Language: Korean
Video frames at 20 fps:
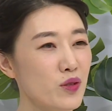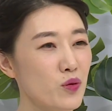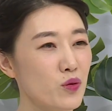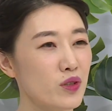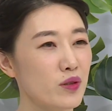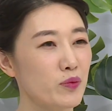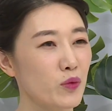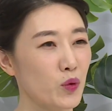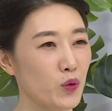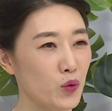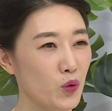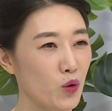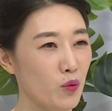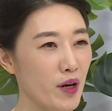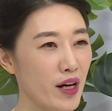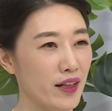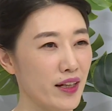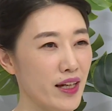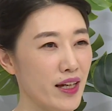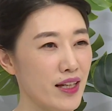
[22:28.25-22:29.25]
조금
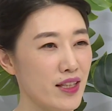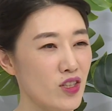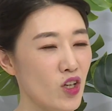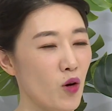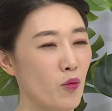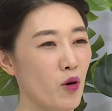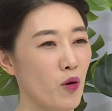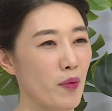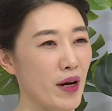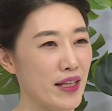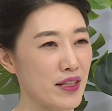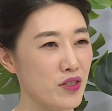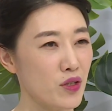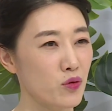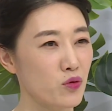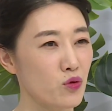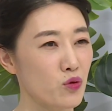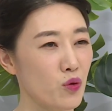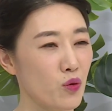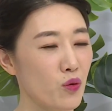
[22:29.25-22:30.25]
도톰하게 접어
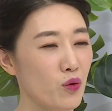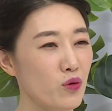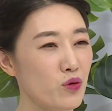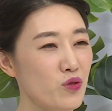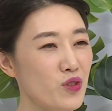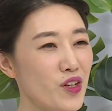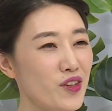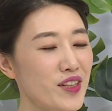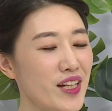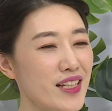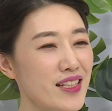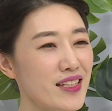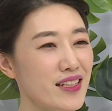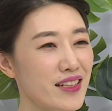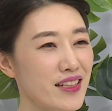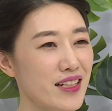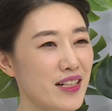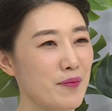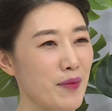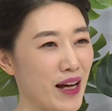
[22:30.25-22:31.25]
받쳐두고
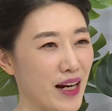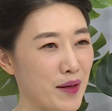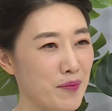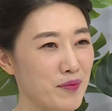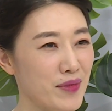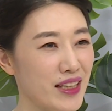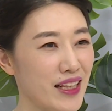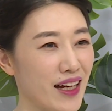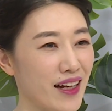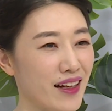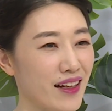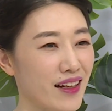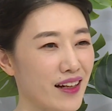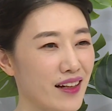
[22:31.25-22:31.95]
수련하시길 바랍니다.